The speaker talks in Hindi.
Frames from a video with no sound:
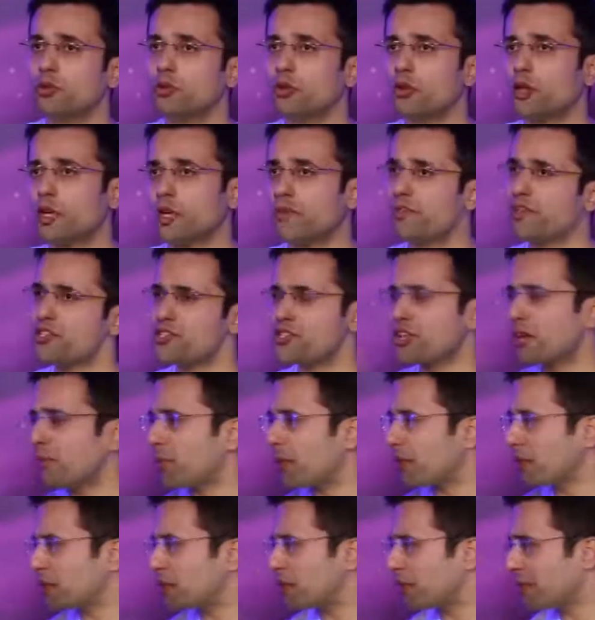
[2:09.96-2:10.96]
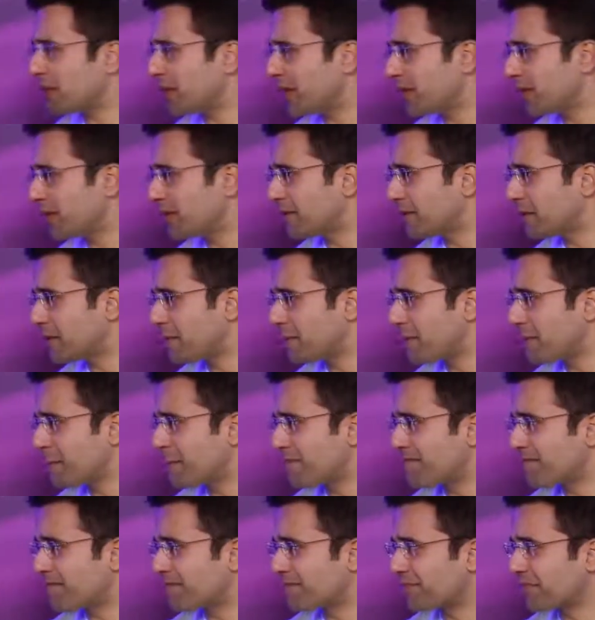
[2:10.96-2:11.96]
तो कन्वेंशनल पाथ पर भी है
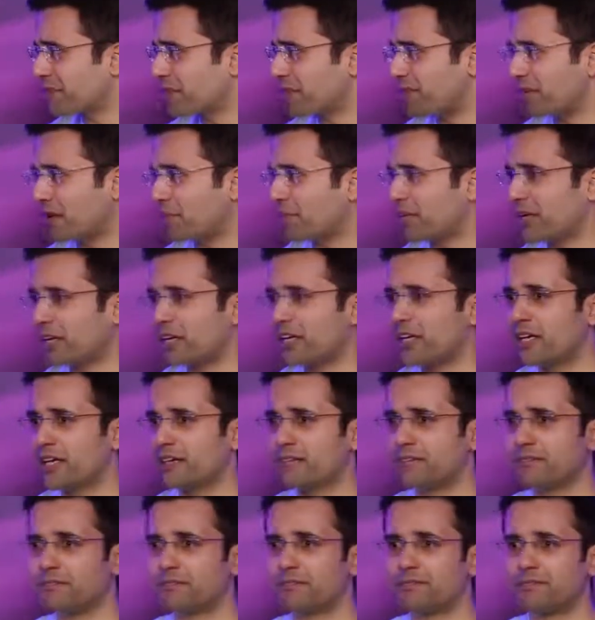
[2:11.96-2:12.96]
या वहाँ पर नहीं है